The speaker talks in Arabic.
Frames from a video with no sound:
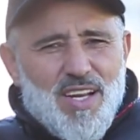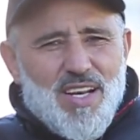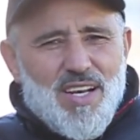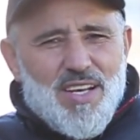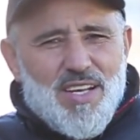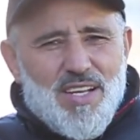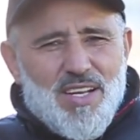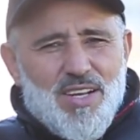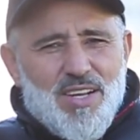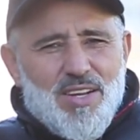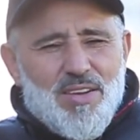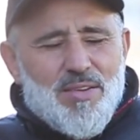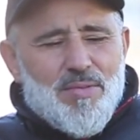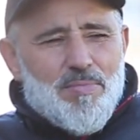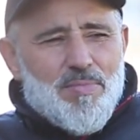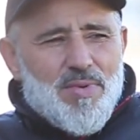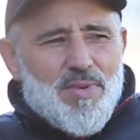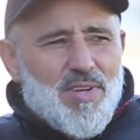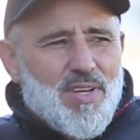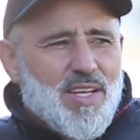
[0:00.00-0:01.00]

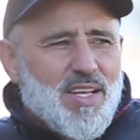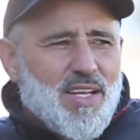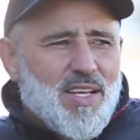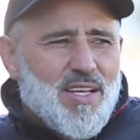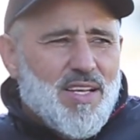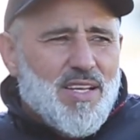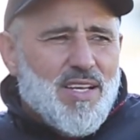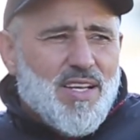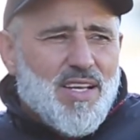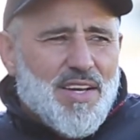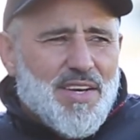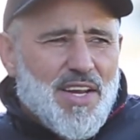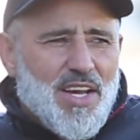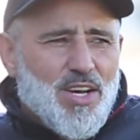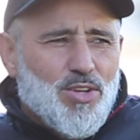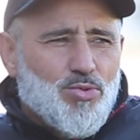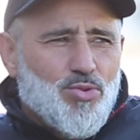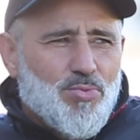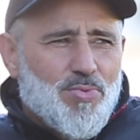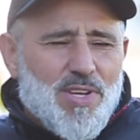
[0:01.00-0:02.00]
اللي اللي
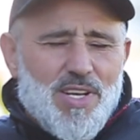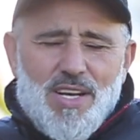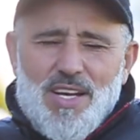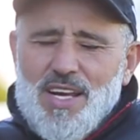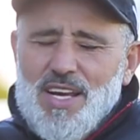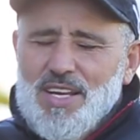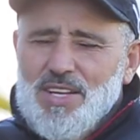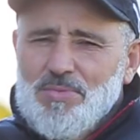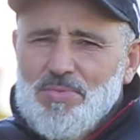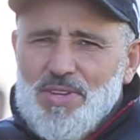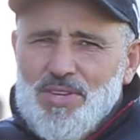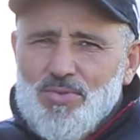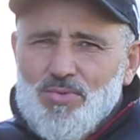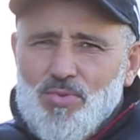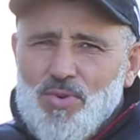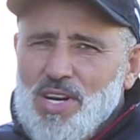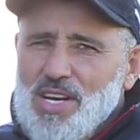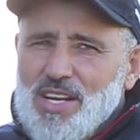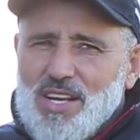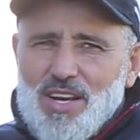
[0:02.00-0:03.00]
كنعهدوا به اللاعبين
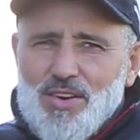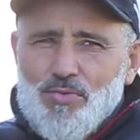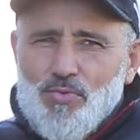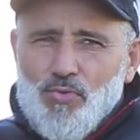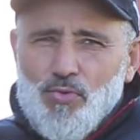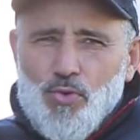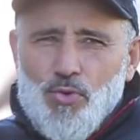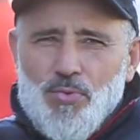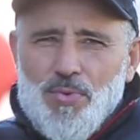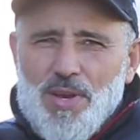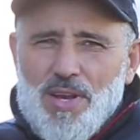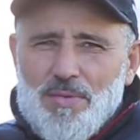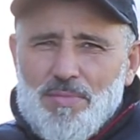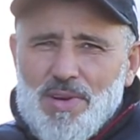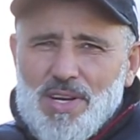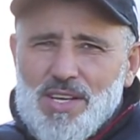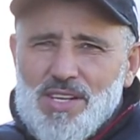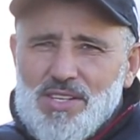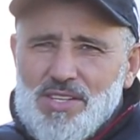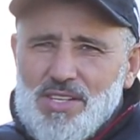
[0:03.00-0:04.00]
هو اللي كنوفيو به
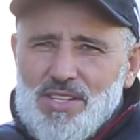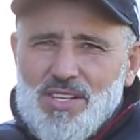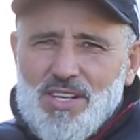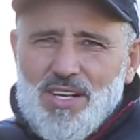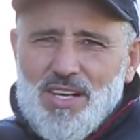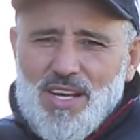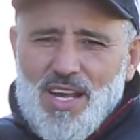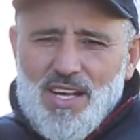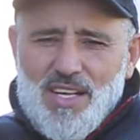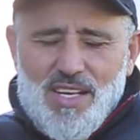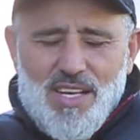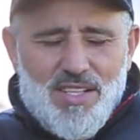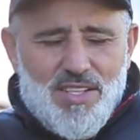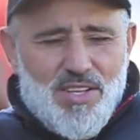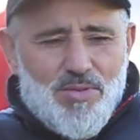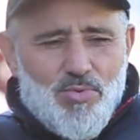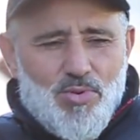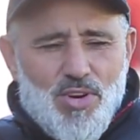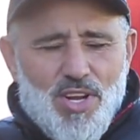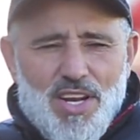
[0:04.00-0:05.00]
ما كاينش ديك
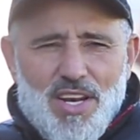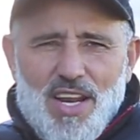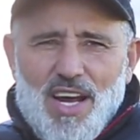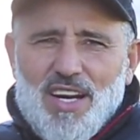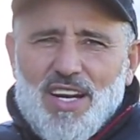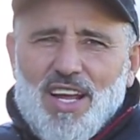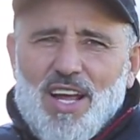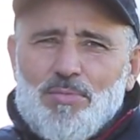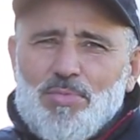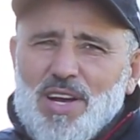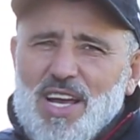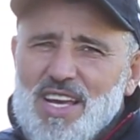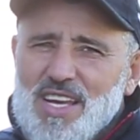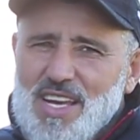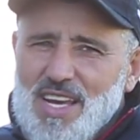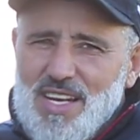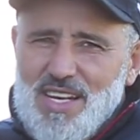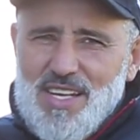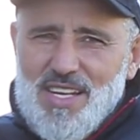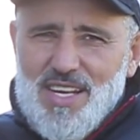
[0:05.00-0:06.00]
الاكاذيب ولا الارقام
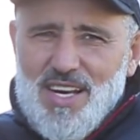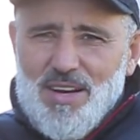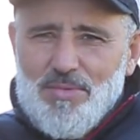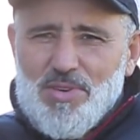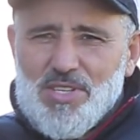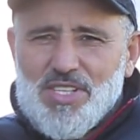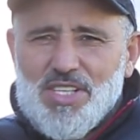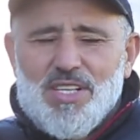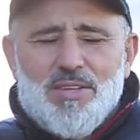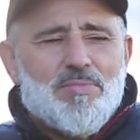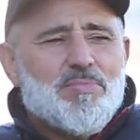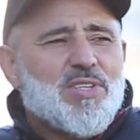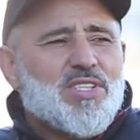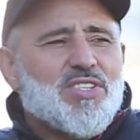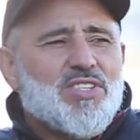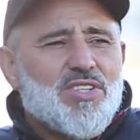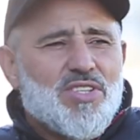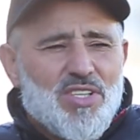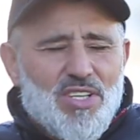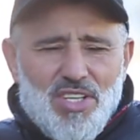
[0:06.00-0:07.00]
خياليه باش إيه
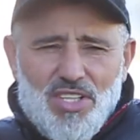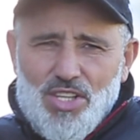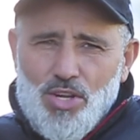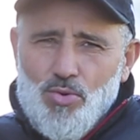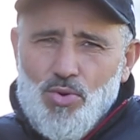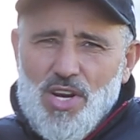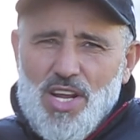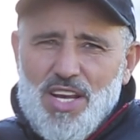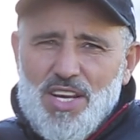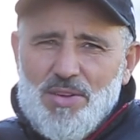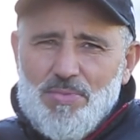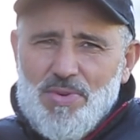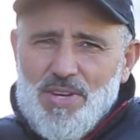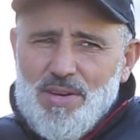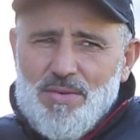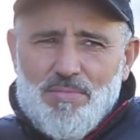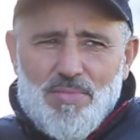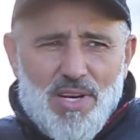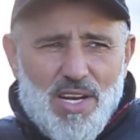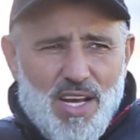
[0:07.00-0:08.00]
باش نرضيو
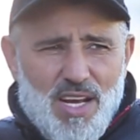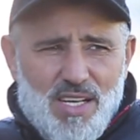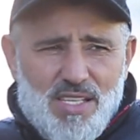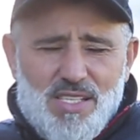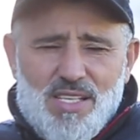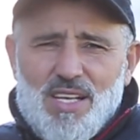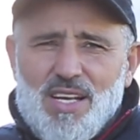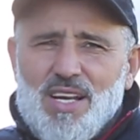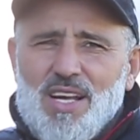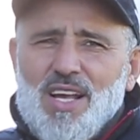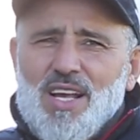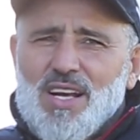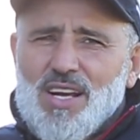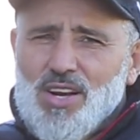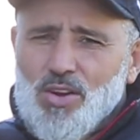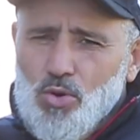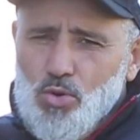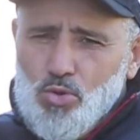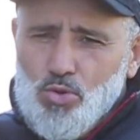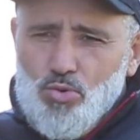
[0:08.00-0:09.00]
اللاعبين بالعكس
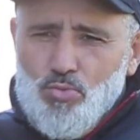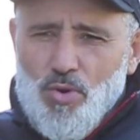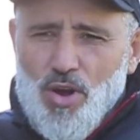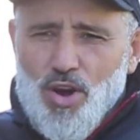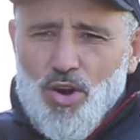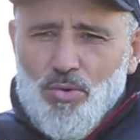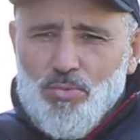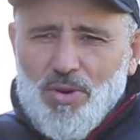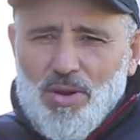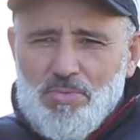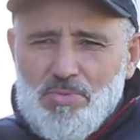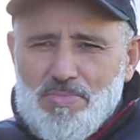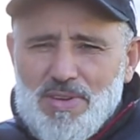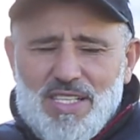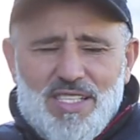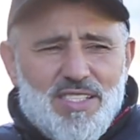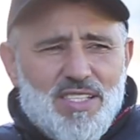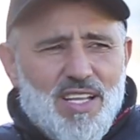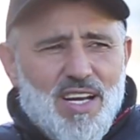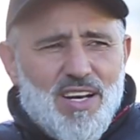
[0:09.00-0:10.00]
كنجلسوا معاهم قبل ما
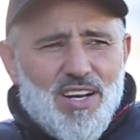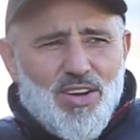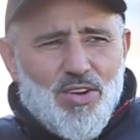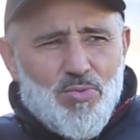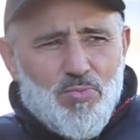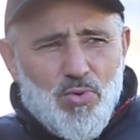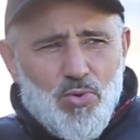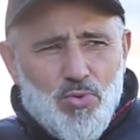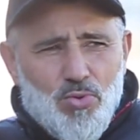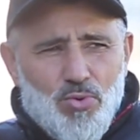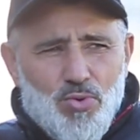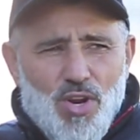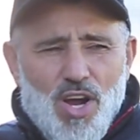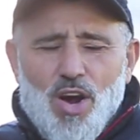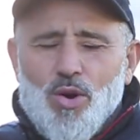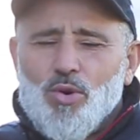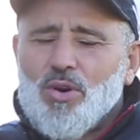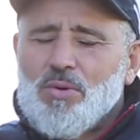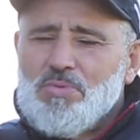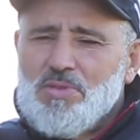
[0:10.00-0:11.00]
تنطلق البطوله
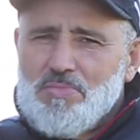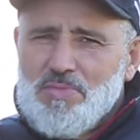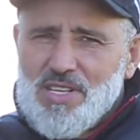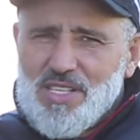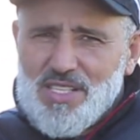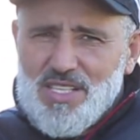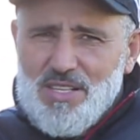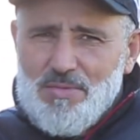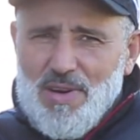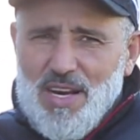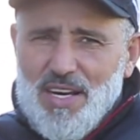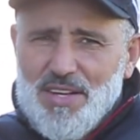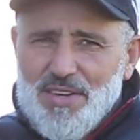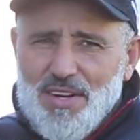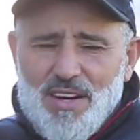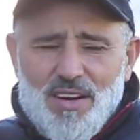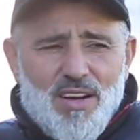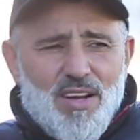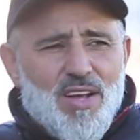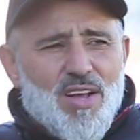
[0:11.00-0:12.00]
او قبل ما يسني معنا